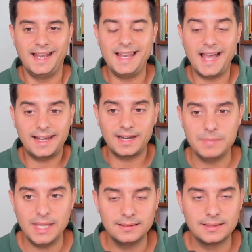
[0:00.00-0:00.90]
las
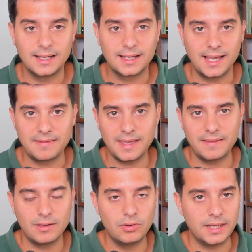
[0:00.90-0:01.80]
herramientas que a día
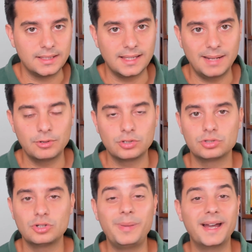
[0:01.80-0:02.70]
de hoy tenemos
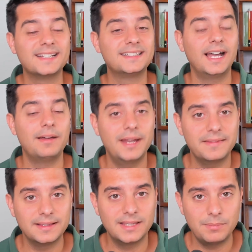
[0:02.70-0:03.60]
nosotros para saber
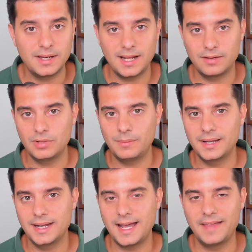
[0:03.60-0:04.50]
determinar de una
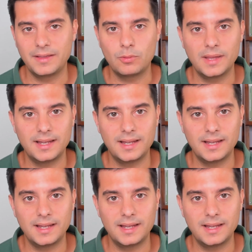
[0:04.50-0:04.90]
manera adecuada